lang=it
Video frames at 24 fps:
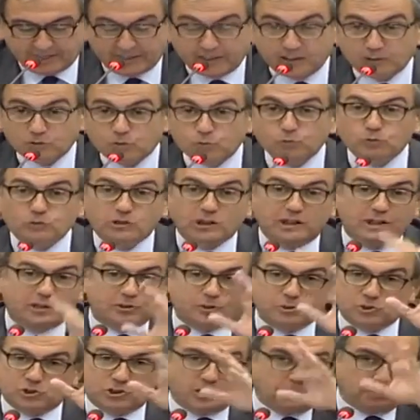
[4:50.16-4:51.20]
in tutte le
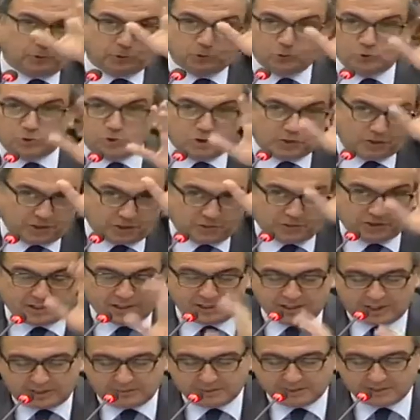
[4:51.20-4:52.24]
nostre produzioni,
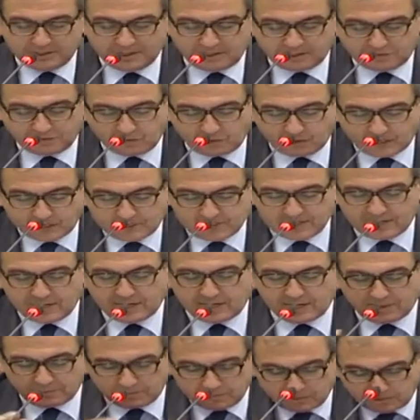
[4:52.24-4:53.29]
quindi dalla mattina fino alla
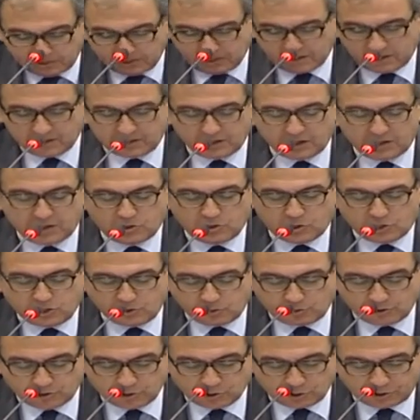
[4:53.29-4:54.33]
sera, nei, nei
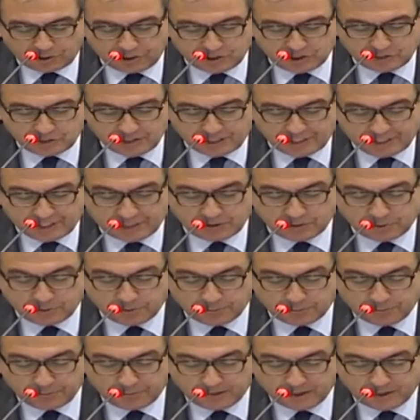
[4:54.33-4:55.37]
cinque giorni ci saranno,
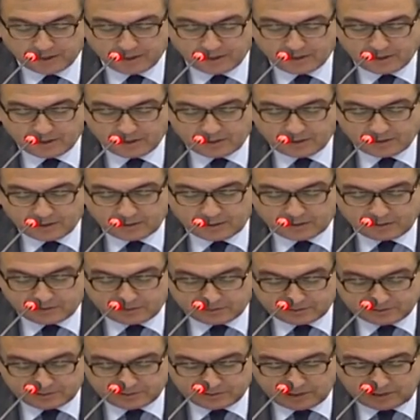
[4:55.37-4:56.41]
eh,
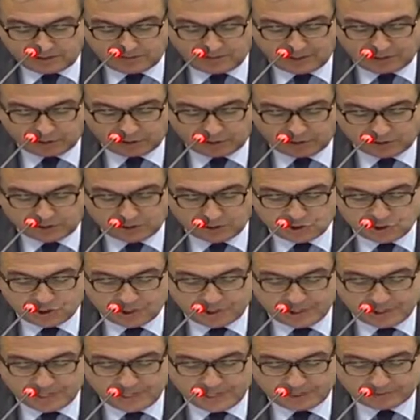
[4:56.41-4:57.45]
dal Veneto alla
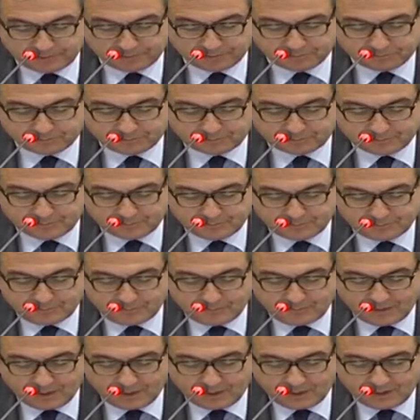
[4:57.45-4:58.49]
Sicilia,
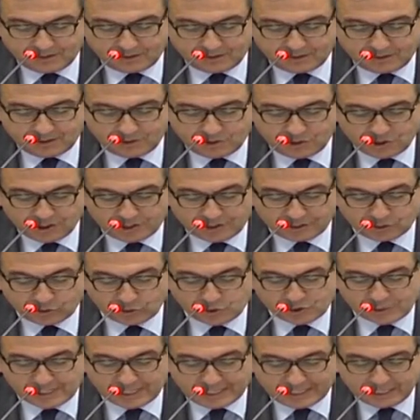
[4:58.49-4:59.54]
il Tigere
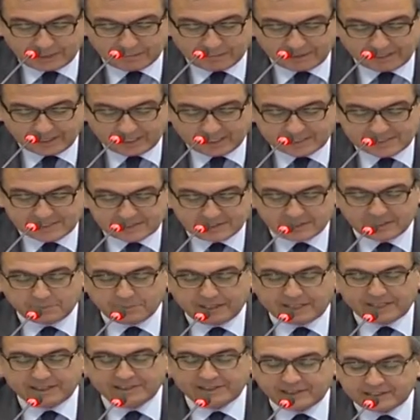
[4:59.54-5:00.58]
Toscana aprirà la
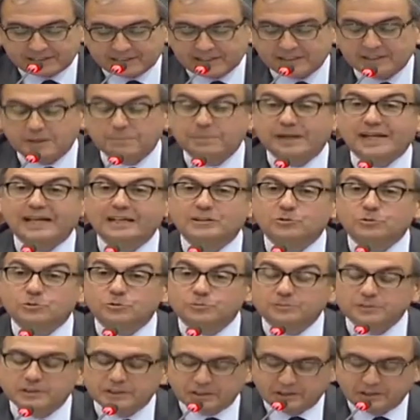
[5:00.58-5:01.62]
settimana in diretta da Prato,